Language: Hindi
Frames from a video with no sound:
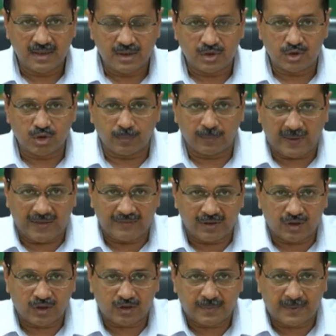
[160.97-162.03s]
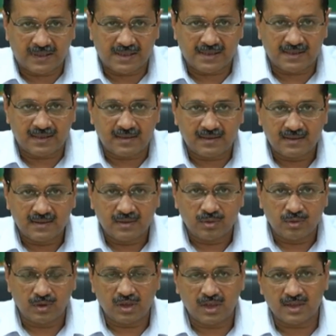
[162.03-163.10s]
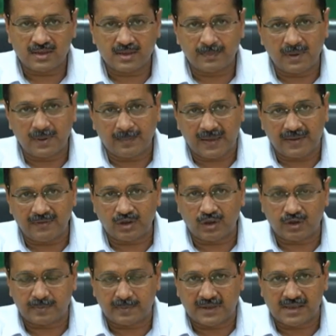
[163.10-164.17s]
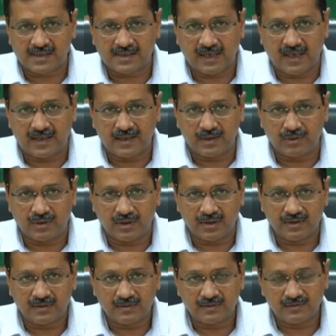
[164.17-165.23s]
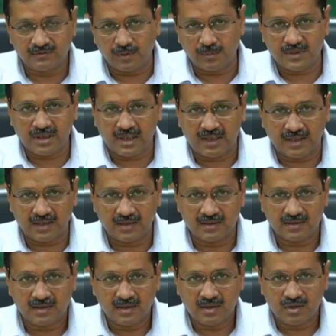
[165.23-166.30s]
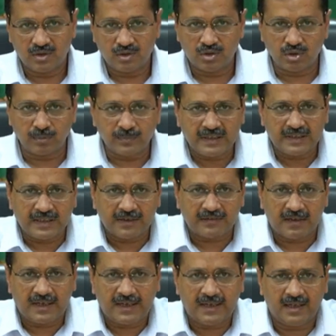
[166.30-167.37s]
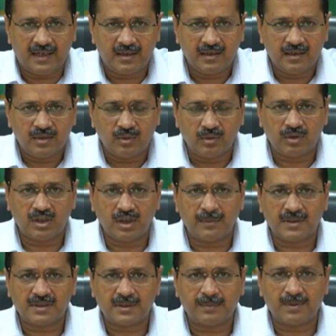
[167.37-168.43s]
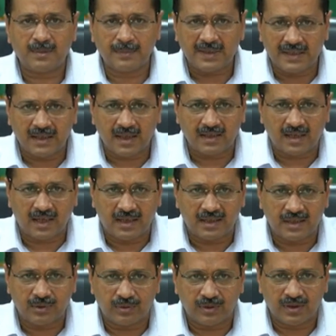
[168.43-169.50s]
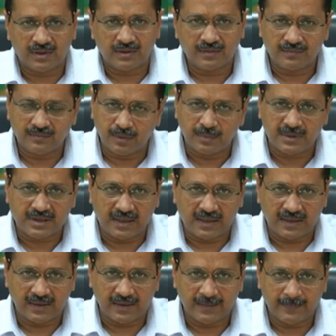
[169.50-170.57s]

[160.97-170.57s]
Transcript: जो प्राइवेट हॉस्पिटल्स हैं उनके पास अपने प्राइवेट हॉस्पिटल्स के आईडी होंगे वो भी चलेंगे जो मीडिया वाले हैं उनके पास अपने मीडिया के आईडी होंगे वो भी चलेंगे